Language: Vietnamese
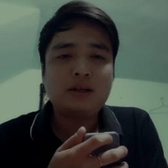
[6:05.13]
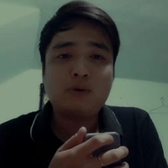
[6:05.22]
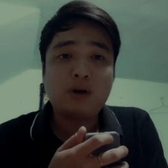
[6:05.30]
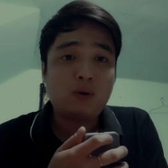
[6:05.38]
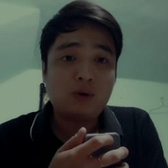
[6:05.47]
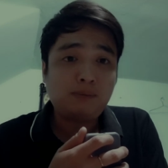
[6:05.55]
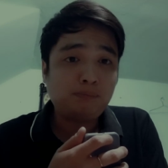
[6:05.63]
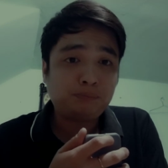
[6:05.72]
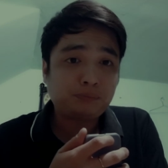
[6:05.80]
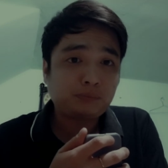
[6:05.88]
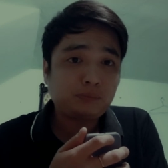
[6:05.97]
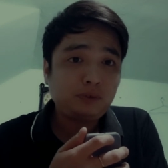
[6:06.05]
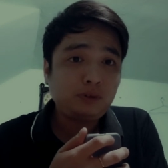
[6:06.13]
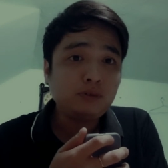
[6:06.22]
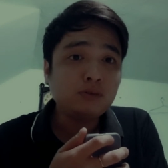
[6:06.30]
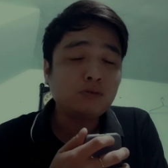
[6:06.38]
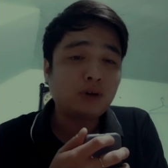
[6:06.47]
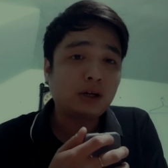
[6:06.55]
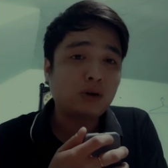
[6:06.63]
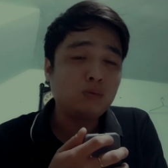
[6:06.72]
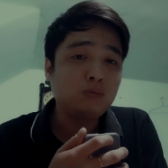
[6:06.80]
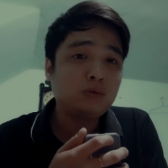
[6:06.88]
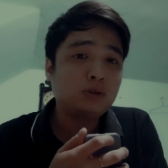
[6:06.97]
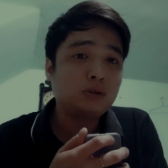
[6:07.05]
đau đầu lắm và
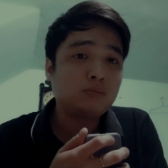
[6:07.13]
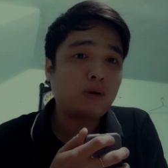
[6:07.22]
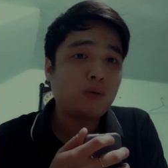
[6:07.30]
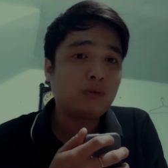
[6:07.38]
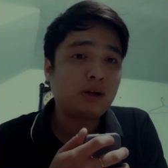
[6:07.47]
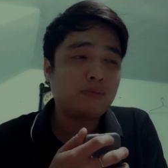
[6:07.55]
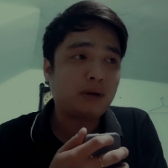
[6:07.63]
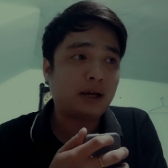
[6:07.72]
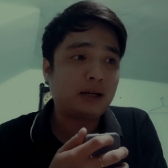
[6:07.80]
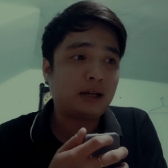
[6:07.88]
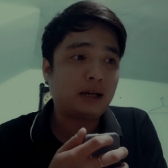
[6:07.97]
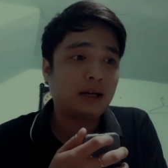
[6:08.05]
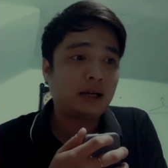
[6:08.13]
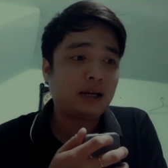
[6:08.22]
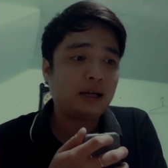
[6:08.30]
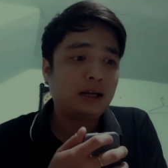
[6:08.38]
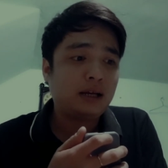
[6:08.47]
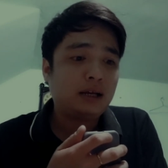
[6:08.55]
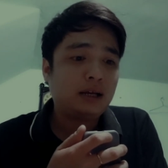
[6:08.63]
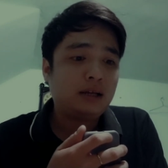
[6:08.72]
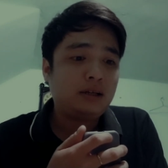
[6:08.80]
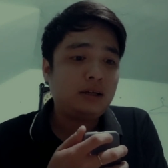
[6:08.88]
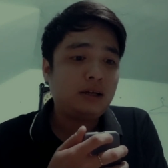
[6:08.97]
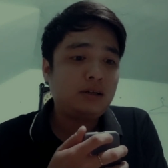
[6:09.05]
cũng ờ, mong các bạn là
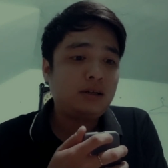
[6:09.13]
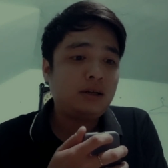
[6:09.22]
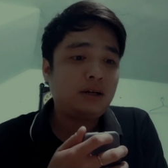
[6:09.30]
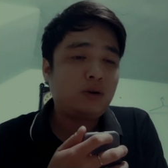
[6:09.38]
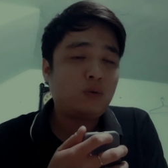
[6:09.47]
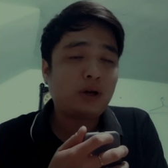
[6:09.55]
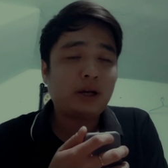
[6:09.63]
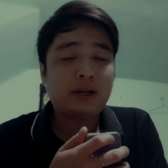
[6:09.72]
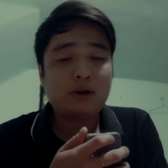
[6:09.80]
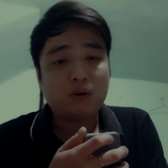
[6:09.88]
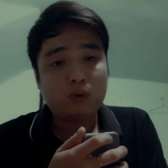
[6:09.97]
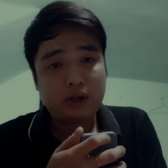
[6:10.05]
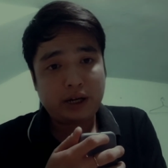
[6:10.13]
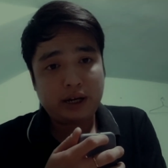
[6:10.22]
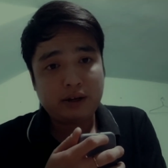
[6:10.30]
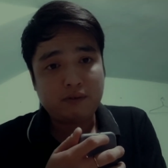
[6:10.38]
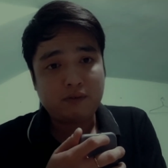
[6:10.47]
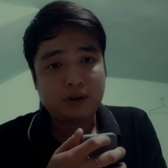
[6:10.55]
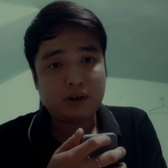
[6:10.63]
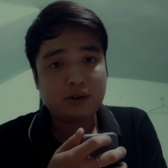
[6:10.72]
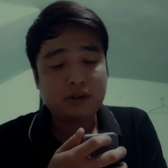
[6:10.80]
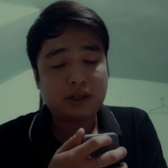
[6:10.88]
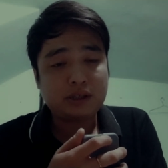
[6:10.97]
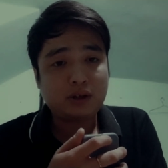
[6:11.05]
nhớ đi ra ngoài đeo khẩu trang và
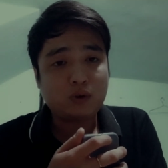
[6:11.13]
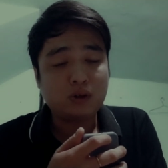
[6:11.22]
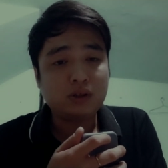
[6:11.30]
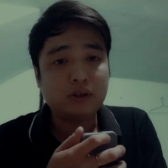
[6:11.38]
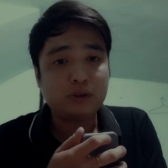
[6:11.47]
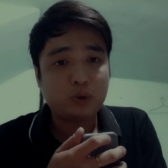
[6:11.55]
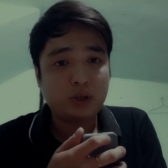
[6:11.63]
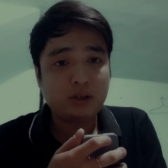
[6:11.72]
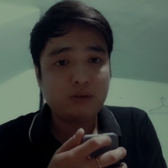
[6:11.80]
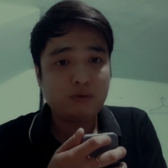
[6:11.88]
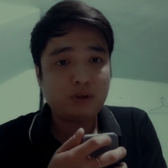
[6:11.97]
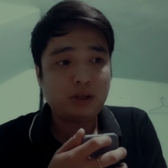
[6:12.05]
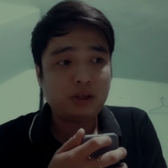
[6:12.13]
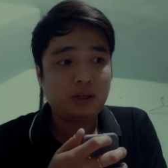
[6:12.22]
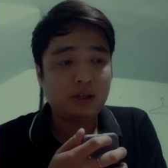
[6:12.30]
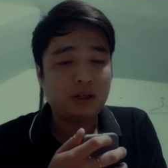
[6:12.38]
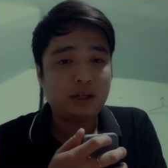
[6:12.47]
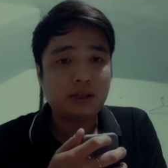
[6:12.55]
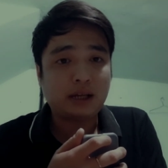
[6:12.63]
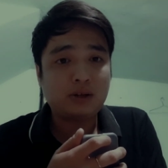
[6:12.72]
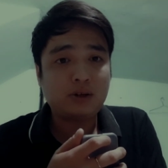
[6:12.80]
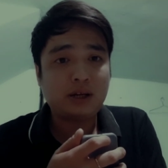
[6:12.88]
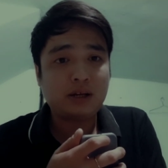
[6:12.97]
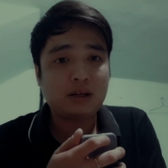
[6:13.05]
rửa tay sát khuẩn thường xuyên vì dịch hiện tại
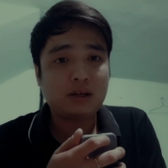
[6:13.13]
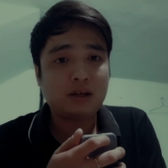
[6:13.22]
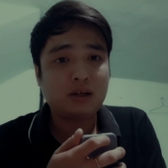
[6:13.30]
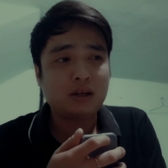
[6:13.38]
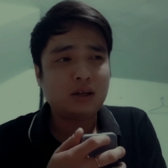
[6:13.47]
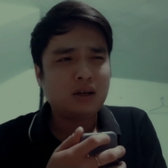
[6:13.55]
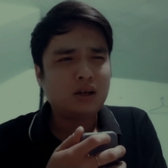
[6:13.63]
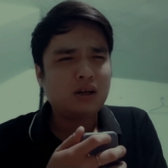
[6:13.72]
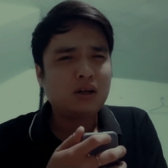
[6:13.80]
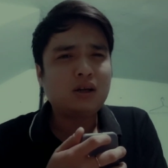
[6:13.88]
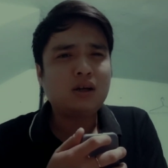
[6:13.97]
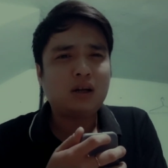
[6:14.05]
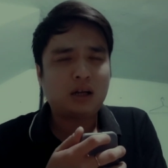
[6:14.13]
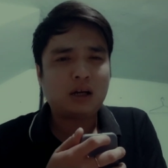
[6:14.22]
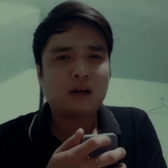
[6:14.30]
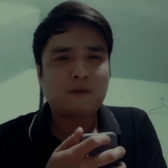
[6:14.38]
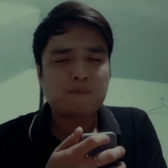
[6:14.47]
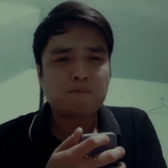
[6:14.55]
nó đang rất là